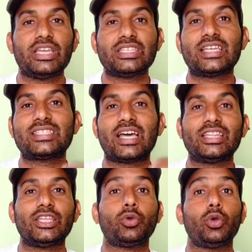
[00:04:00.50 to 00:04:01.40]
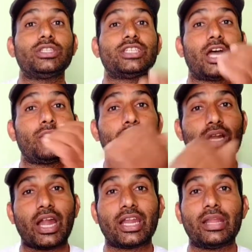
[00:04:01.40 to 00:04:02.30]
इसके साथ ही कोई जानवर
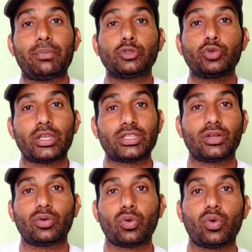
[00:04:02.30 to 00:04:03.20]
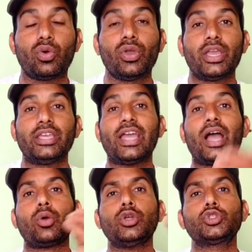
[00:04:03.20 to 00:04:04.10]
काट ले पशु के थनों को
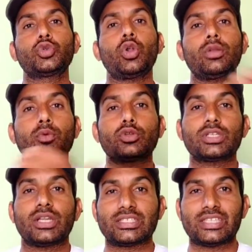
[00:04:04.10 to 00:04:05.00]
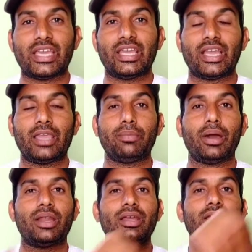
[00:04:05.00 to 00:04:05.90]
या कोई चोट मोच लग जाए कई
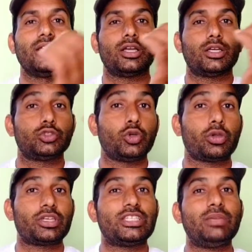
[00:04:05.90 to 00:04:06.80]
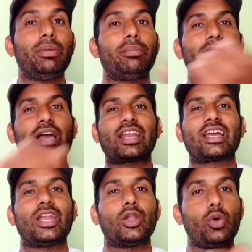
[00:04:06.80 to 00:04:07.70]
बार जो किसी भी प्रकार
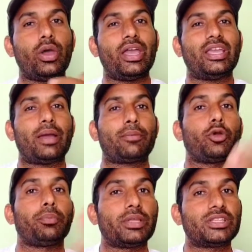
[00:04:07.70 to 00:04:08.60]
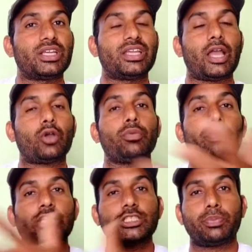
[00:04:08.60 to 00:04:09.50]
का लो है या कोई पत्थर या कोई
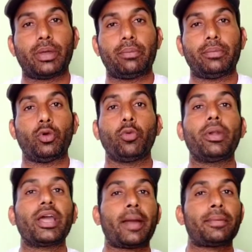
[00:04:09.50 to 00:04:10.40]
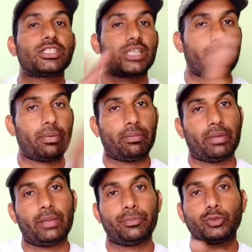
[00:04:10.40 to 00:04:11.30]
फर्श पर हम उबड़ खाबड़ जगह पर
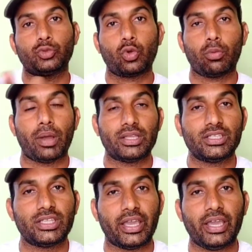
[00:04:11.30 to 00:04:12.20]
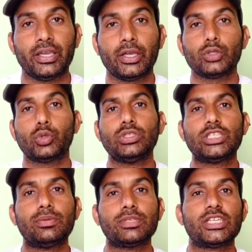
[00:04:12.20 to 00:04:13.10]
हमारे पशु को बांधते हैं तो
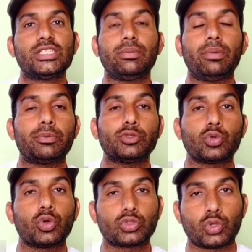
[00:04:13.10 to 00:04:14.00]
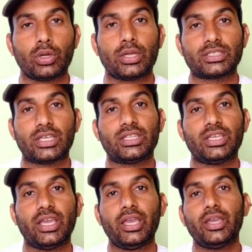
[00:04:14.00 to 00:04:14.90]
इसकी वजह से भी पशु को चोट लग
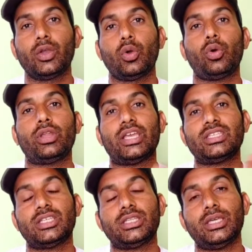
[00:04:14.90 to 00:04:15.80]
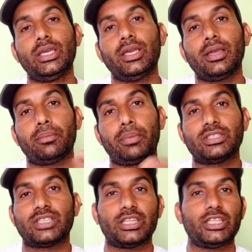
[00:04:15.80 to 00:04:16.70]
जाती है और यह स्थिति
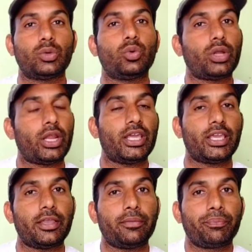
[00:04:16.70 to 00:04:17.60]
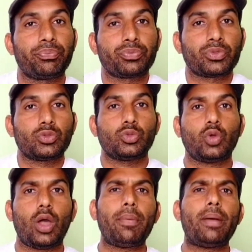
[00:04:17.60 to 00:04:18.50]
बन जाती है खून आने की
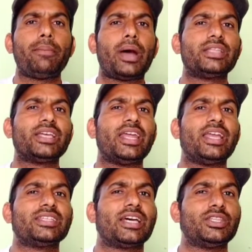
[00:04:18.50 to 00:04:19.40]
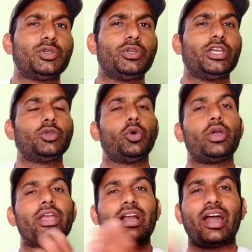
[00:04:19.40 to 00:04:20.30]
तो अब हम बात करेंगे साथियों ये तो हो
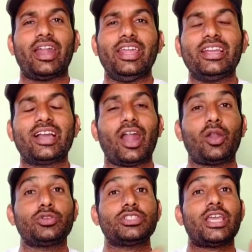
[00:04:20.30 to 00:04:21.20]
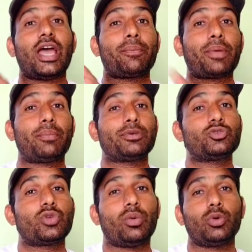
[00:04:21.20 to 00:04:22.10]
गए कारण इन कारणों से आपका
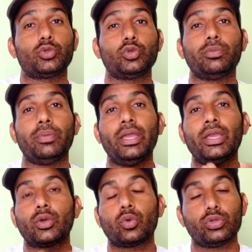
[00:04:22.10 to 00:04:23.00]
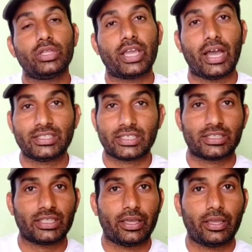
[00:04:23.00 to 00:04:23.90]
पशु है वो दूध में खून दिखा
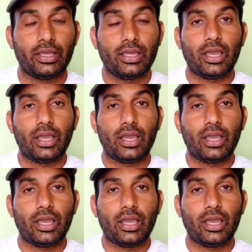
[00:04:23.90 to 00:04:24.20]
सकता है